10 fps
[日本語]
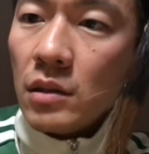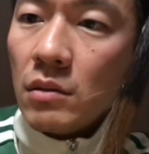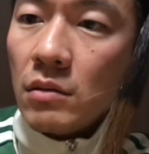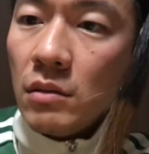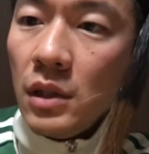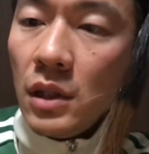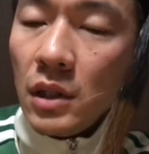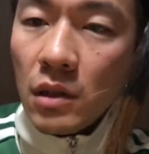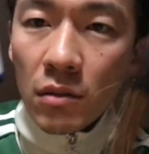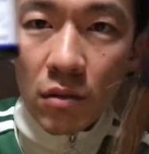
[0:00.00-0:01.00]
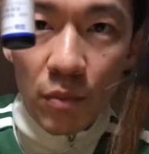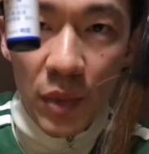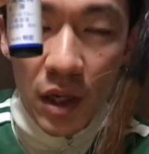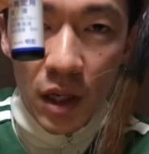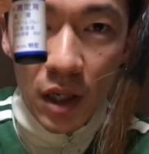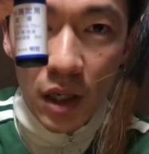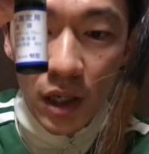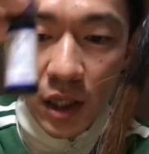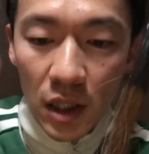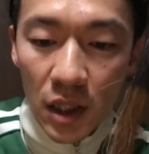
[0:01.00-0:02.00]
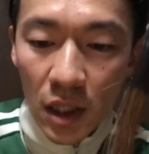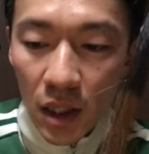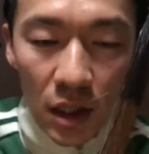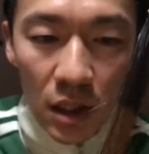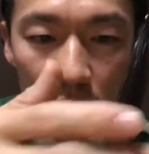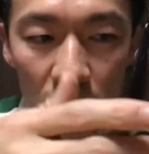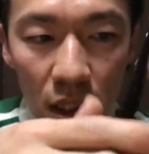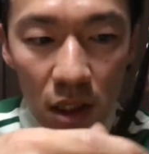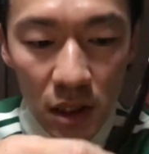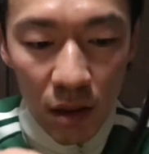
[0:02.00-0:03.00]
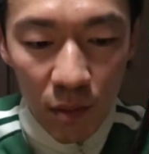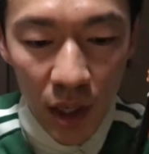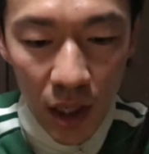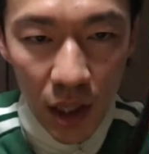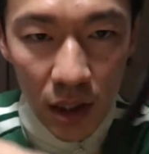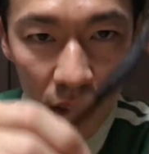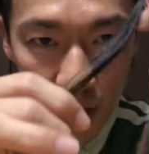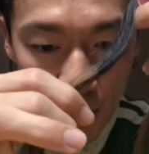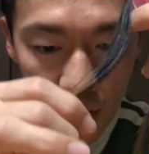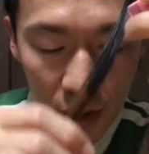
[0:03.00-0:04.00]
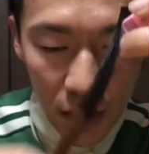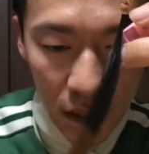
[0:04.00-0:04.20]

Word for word: ここにこのペーハー液実験しています